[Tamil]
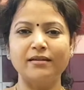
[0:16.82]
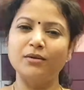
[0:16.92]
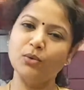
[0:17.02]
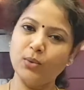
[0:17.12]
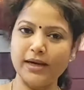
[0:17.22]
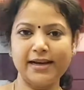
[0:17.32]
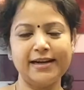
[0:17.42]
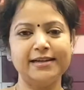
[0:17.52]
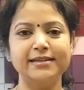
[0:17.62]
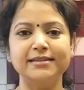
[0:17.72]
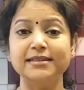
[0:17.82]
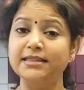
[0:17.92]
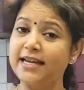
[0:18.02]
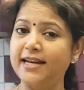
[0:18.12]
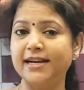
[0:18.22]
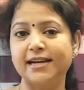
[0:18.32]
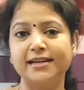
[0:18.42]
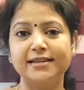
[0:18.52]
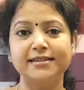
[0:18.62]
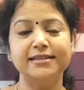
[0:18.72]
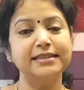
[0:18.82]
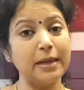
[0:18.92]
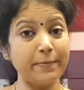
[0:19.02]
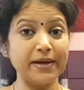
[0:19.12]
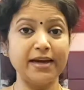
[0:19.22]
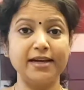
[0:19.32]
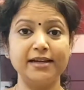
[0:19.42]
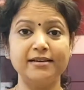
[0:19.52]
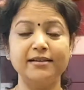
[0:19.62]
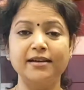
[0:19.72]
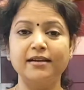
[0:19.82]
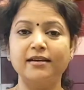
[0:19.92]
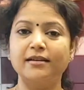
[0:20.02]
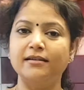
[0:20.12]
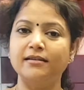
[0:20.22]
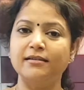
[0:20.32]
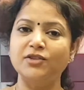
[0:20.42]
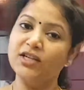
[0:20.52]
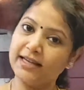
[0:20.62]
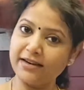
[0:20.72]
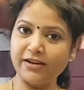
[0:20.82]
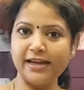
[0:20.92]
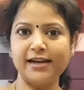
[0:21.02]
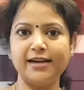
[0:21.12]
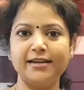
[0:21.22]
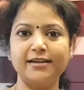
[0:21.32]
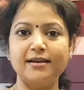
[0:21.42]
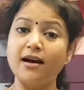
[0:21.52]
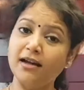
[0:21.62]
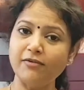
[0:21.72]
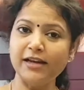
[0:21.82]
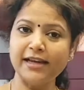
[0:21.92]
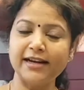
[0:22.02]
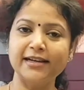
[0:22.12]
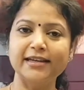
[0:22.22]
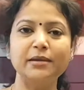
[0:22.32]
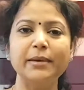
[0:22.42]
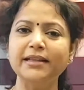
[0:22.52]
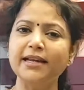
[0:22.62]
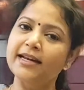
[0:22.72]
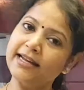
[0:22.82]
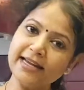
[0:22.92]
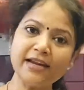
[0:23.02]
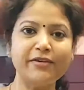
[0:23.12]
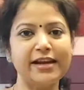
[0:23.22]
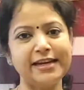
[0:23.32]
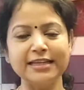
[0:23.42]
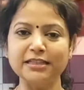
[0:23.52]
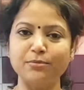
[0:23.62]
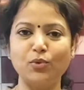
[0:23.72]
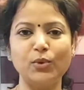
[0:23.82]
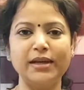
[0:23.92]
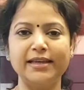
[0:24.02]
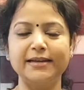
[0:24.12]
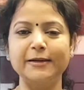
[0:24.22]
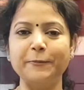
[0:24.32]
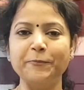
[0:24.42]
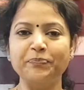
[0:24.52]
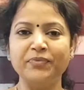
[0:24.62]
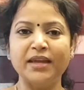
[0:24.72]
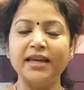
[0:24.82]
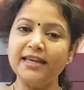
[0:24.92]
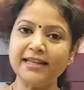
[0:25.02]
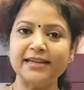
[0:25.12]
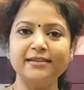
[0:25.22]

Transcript: உருளைக்கிழங்கு சேனக்கிழங்கு சேப்பக்கிழங்கு சக்கரவள்ளி கிழங்கு ஆழ்வள்ளி கிழங்கு இந்த மாதிரி நிறைய வெரைட்டிஸ் நம்ம ஊரில் இருக்குது இதில்